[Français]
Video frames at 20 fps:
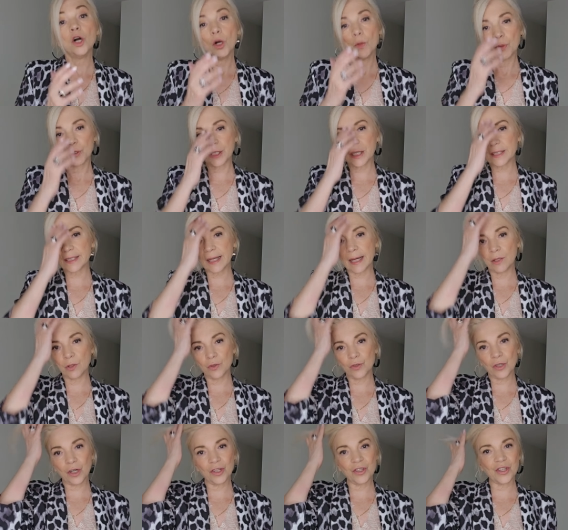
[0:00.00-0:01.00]
Peut-être qu'à
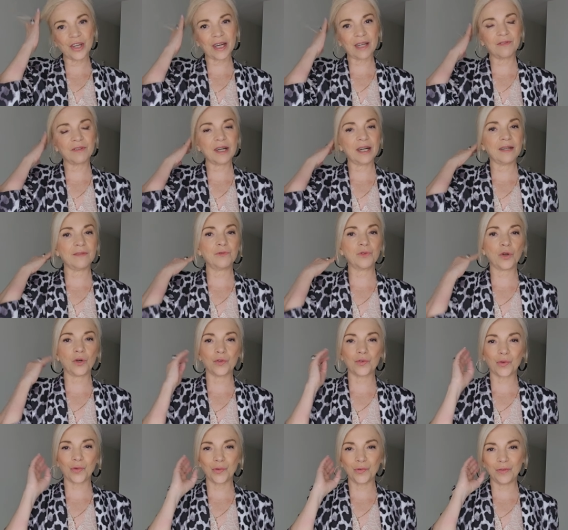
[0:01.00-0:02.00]
l'automne, j'arriverai à vous
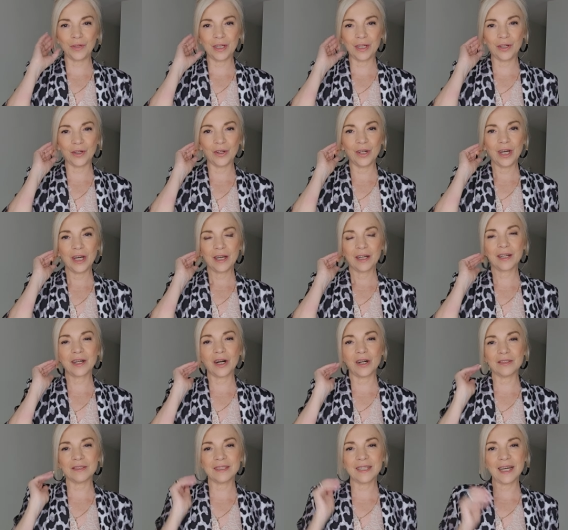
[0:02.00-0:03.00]
retrouver
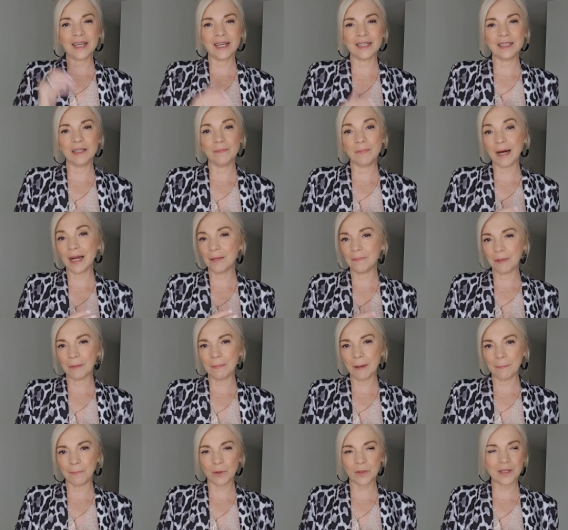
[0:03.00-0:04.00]
grande taille animale, mais
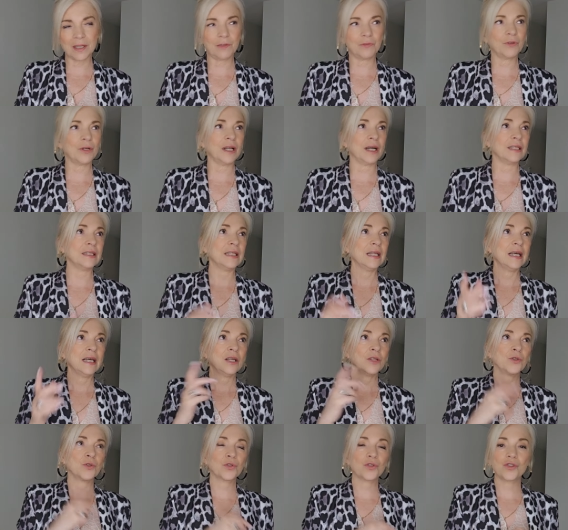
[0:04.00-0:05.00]
pas pour cette fois-là.
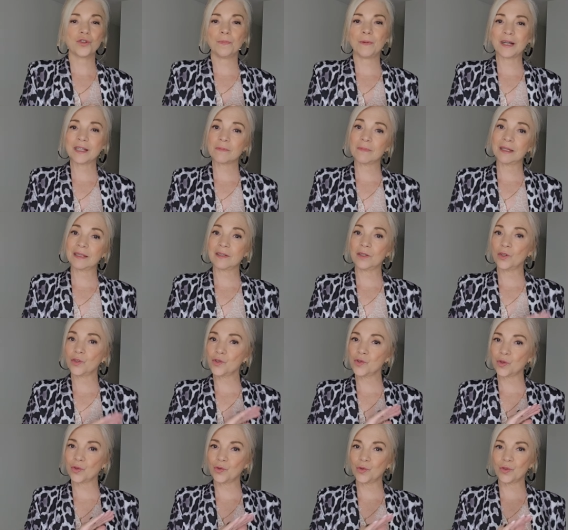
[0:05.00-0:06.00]
Donc je passe maintenant
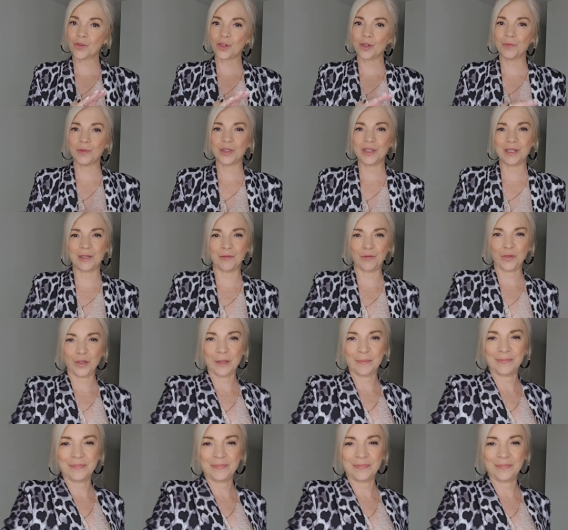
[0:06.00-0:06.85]
sur d'autres motifs.